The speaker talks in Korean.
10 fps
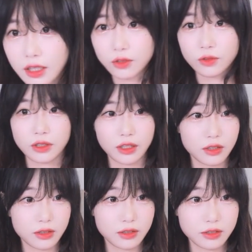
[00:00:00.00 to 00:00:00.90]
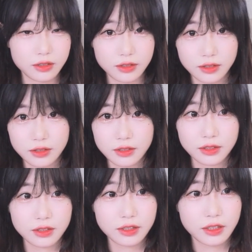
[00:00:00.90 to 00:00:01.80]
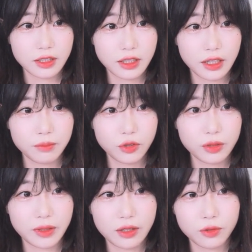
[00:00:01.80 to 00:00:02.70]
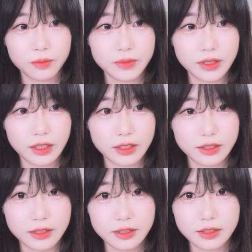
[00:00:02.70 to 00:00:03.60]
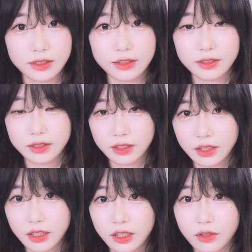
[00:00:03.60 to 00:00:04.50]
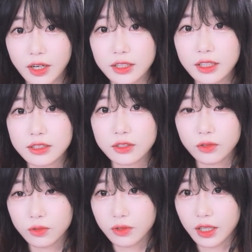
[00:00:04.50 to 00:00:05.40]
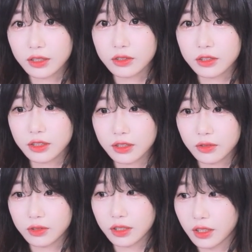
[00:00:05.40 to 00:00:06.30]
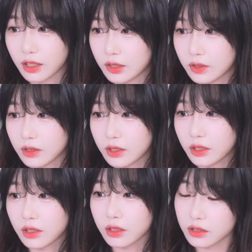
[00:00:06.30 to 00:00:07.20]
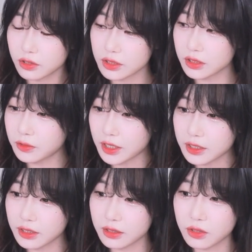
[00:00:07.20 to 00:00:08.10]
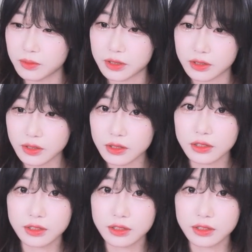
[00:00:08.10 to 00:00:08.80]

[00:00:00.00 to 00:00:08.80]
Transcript: 다녀올게요. 앞머리 말고 옵니다. 확대시켜놓고 아이 컨택해도 될까요? 트위치는 확대 기능이 없을걸?